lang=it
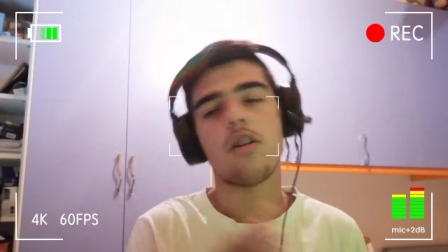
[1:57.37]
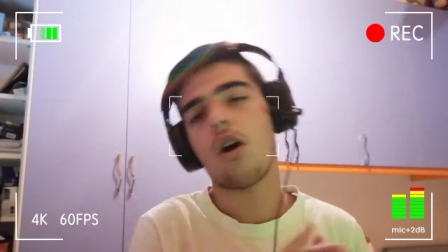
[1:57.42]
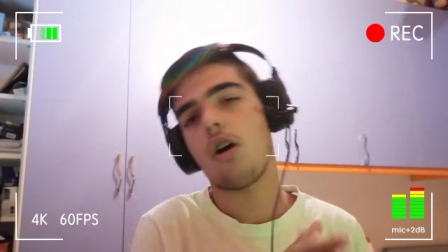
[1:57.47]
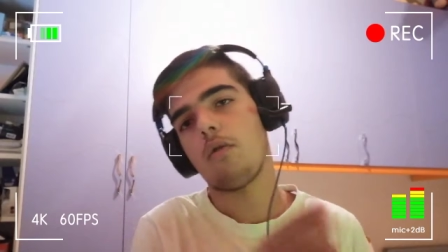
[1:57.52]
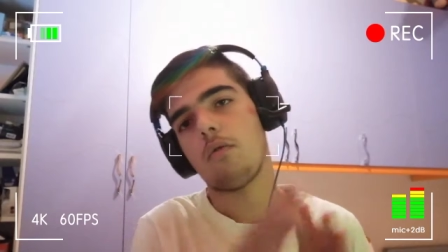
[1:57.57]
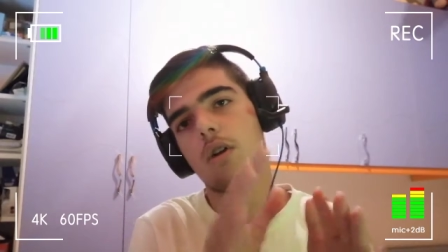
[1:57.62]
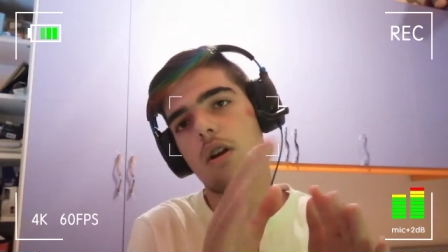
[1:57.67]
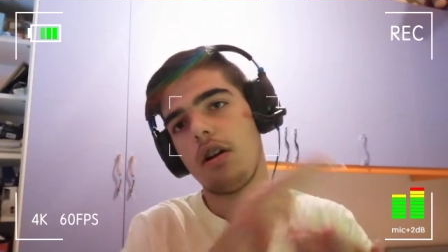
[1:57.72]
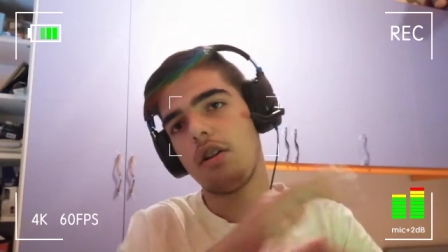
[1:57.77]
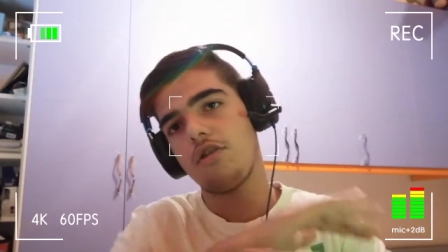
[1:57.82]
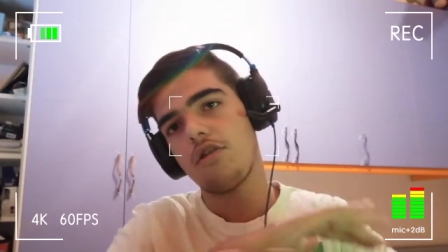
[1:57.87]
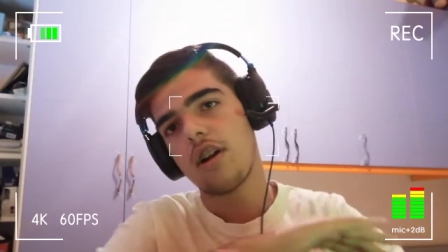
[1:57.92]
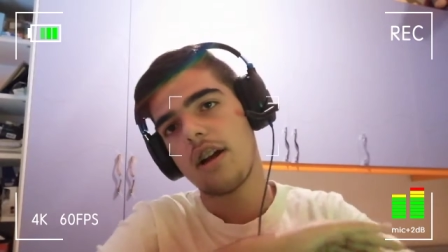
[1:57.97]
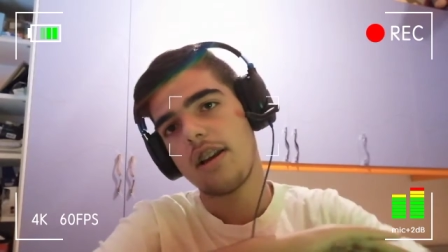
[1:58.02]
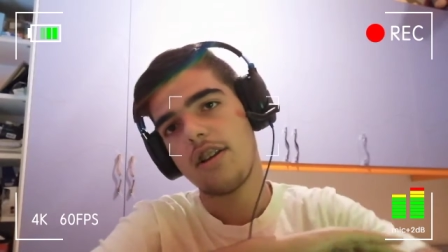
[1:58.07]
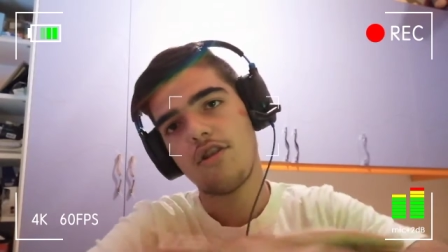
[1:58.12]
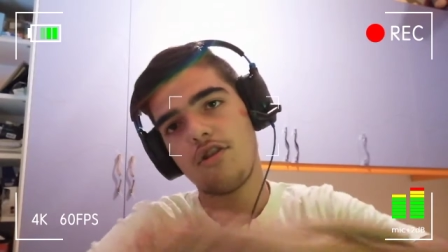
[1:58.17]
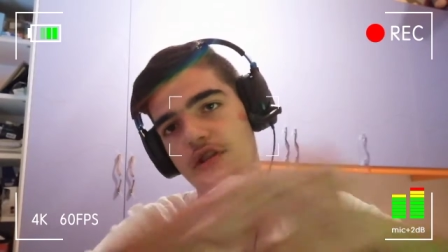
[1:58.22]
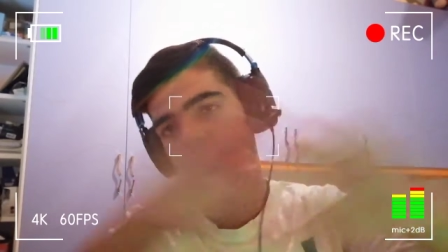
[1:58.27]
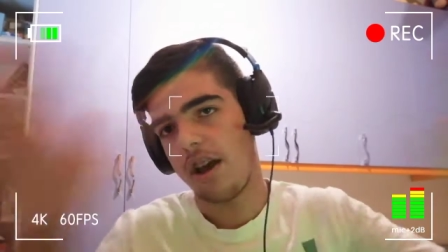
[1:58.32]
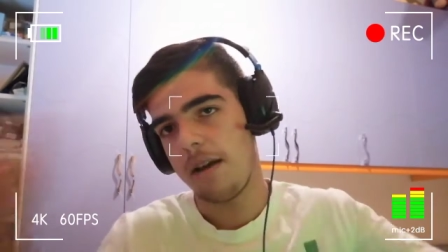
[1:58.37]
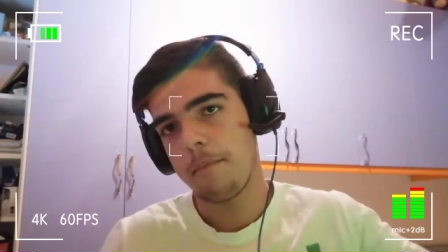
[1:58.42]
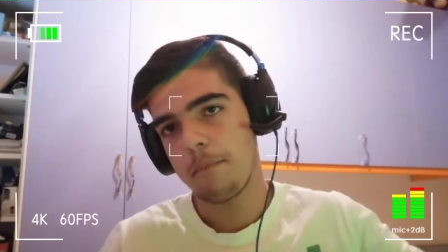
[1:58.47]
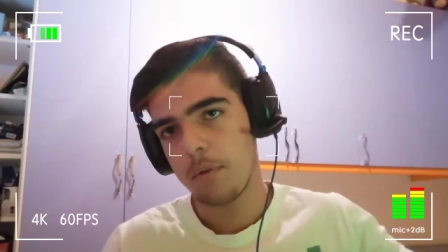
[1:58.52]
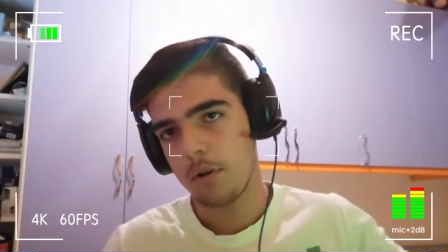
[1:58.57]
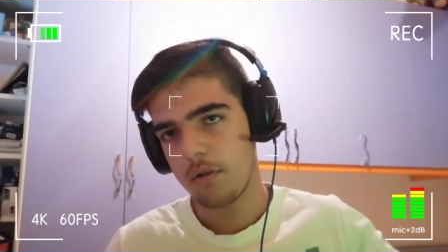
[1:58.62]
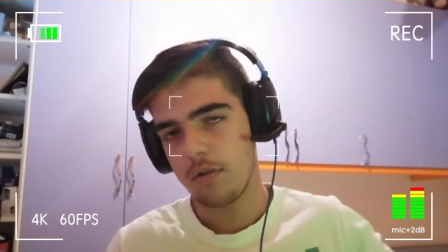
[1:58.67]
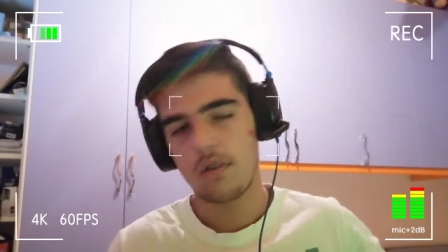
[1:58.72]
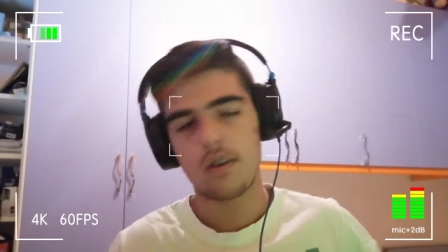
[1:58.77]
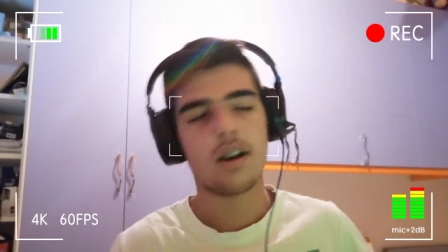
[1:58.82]
No, voleva giocare in
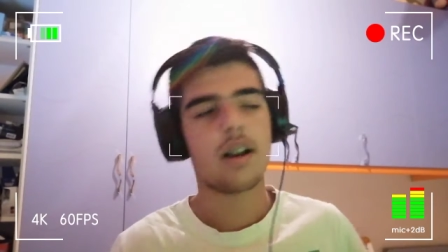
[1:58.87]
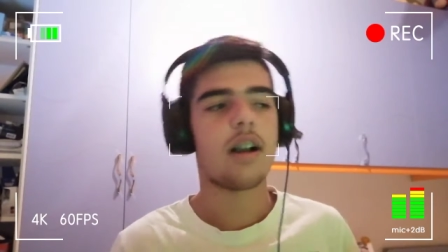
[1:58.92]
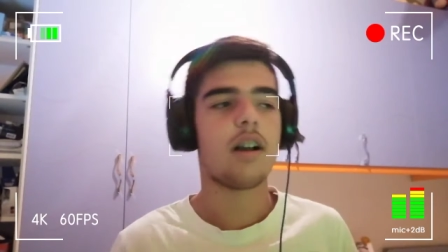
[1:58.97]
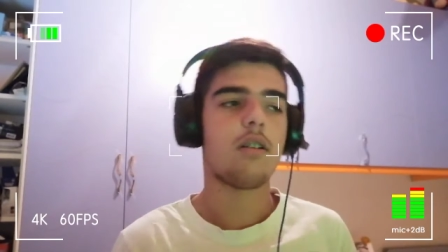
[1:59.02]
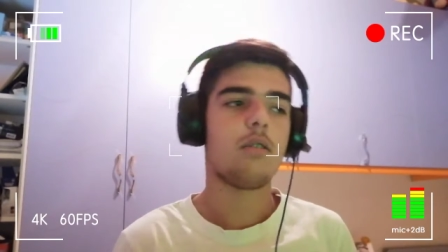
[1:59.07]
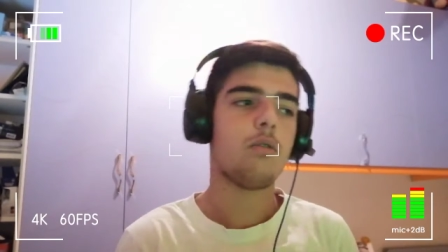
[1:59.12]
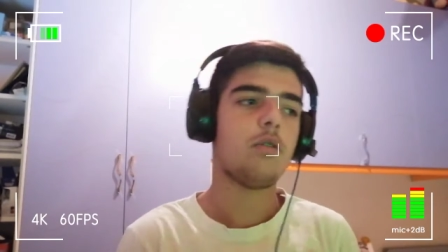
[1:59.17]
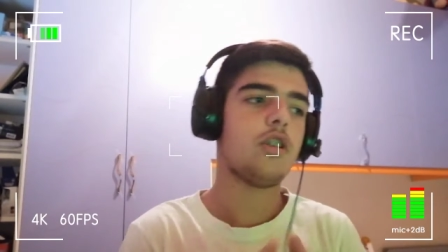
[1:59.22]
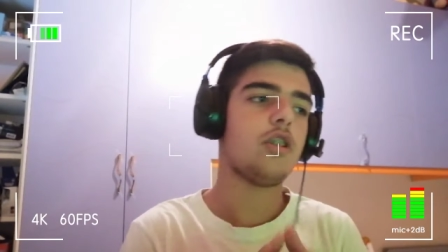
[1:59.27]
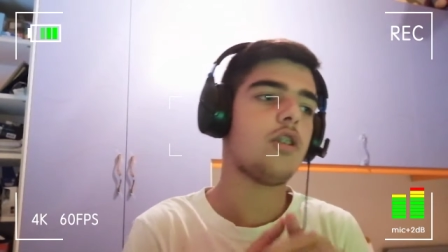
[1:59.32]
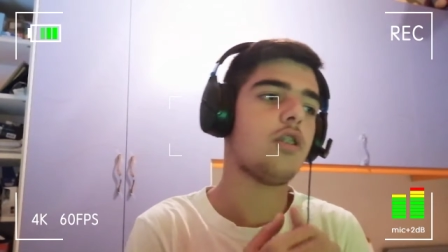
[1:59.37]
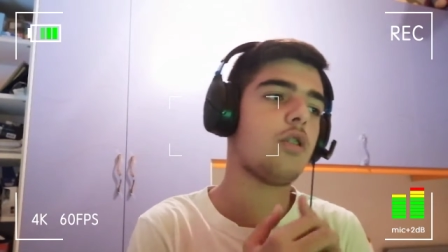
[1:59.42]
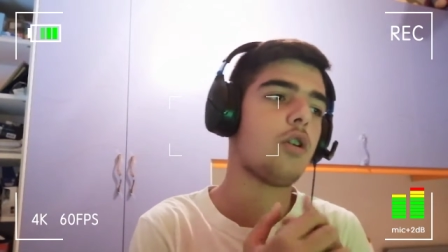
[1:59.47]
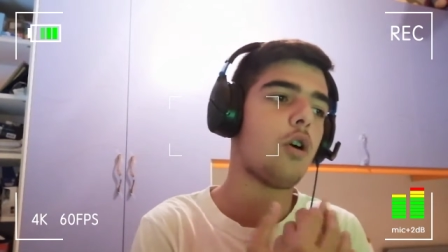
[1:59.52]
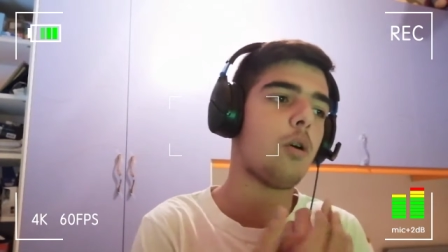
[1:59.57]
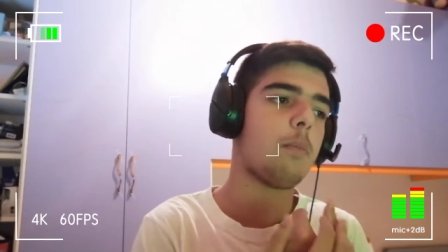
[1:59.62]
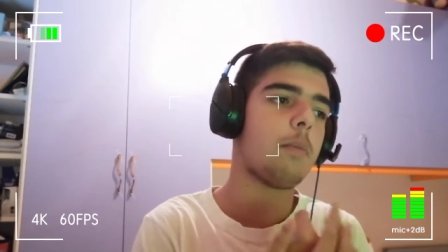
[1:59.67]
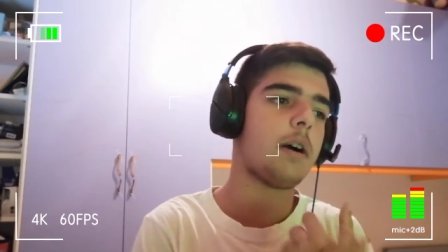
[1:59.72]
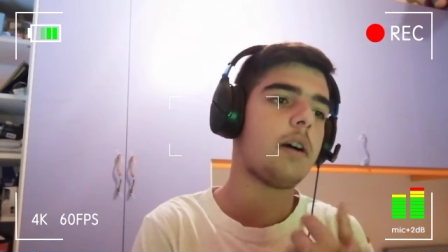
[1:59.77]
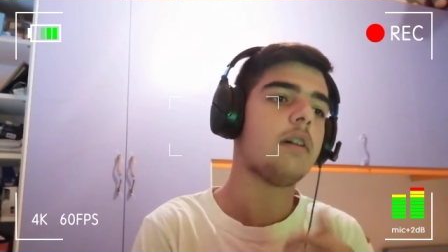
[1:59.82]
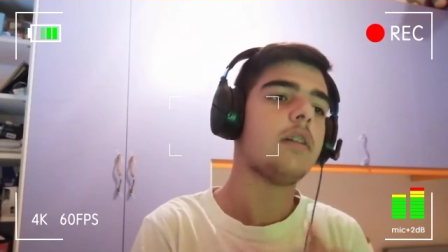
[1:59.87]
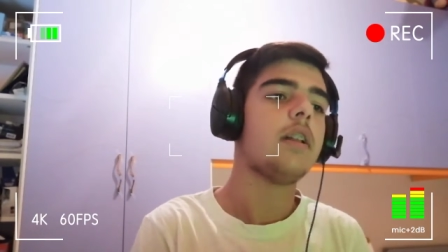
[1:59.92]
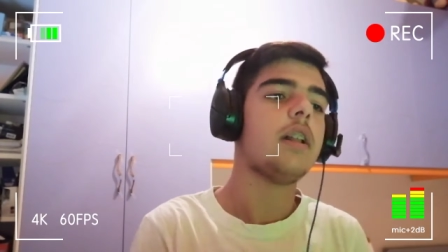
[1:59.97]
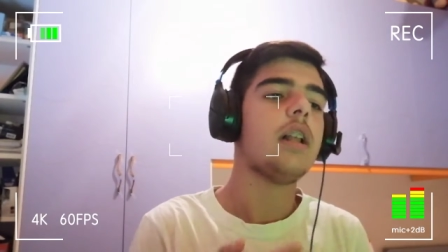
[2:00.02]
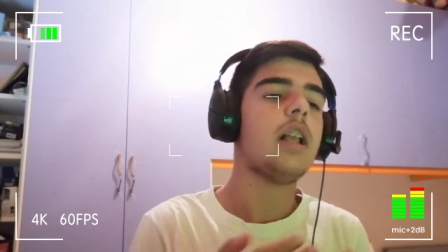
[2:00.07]
Champions, raga. Lui in Europa.